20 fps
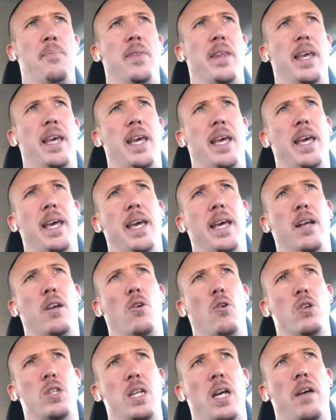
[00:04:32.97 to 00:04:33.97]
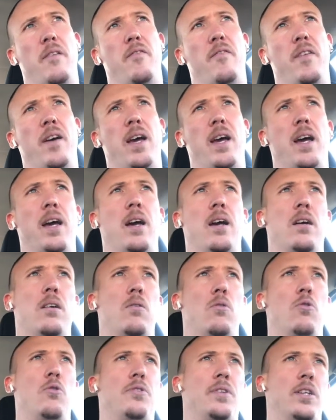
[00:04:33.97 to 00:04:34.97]
Et quand j'avais fait
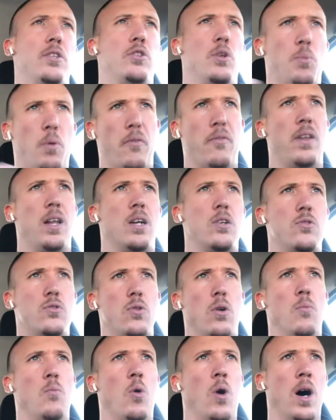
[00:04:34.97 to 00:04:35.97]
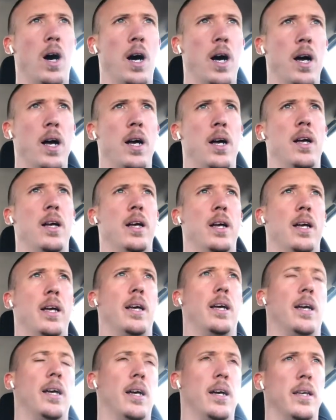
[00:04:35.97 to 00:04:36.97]
le test de profilage sur moi,
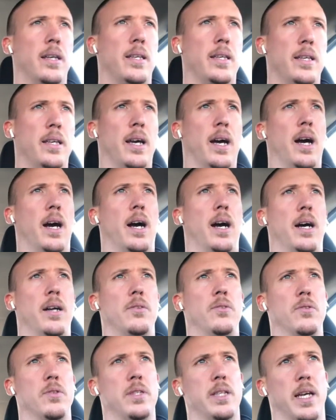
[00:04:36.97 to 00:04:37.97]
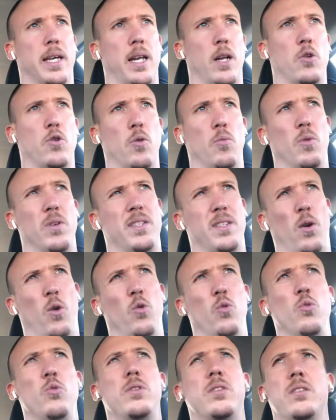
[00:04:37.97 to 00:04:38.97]
il y a de ça quelques mois, c'était en
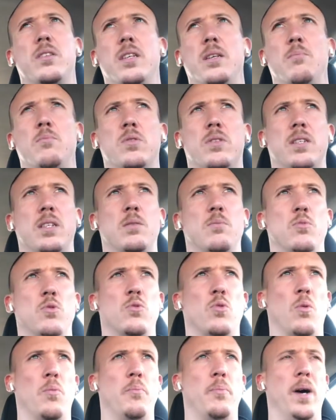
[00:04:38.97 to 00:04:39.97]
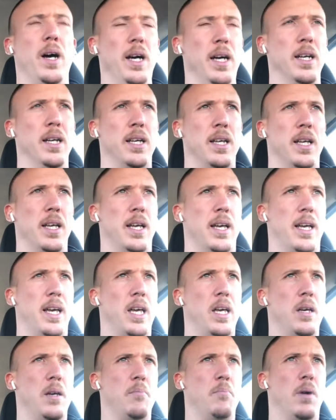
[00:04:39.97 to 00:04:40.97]
août, si, si je ne me trompe pas,
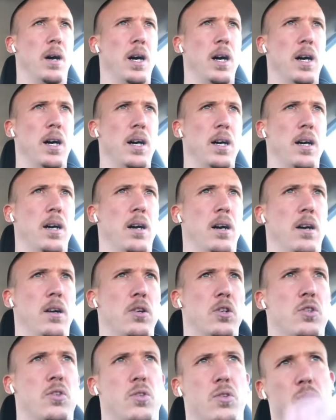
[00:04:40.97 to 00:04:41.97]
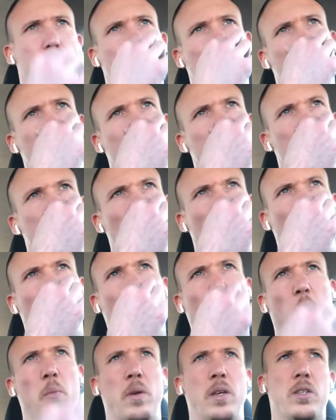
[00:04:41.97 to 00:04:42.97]
et eh ben, mon
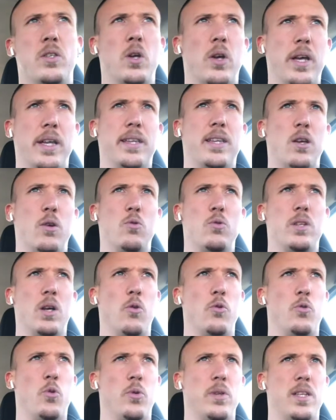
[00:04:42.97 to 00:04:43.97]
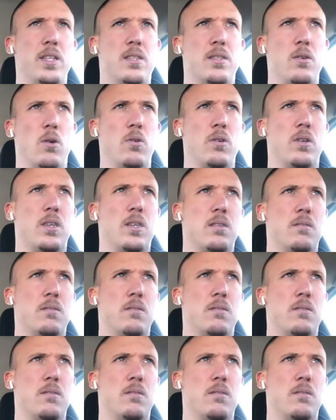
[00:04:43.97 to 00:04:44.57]
premier seuil était aux alentours des 100